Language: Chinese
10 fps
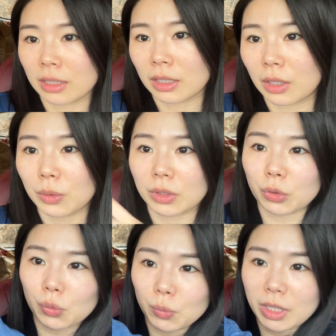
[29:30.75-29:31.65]
然后我的
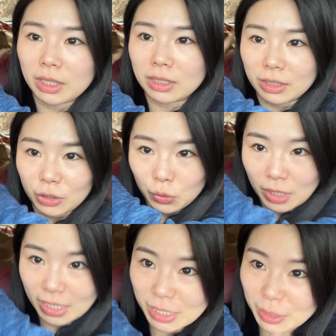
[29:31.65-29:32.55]
树叶呢就
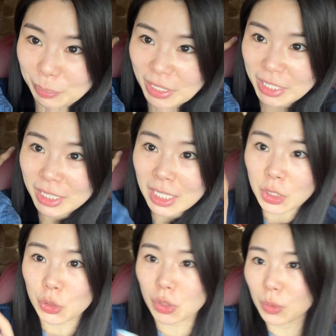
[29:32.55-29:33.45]
在这边，所以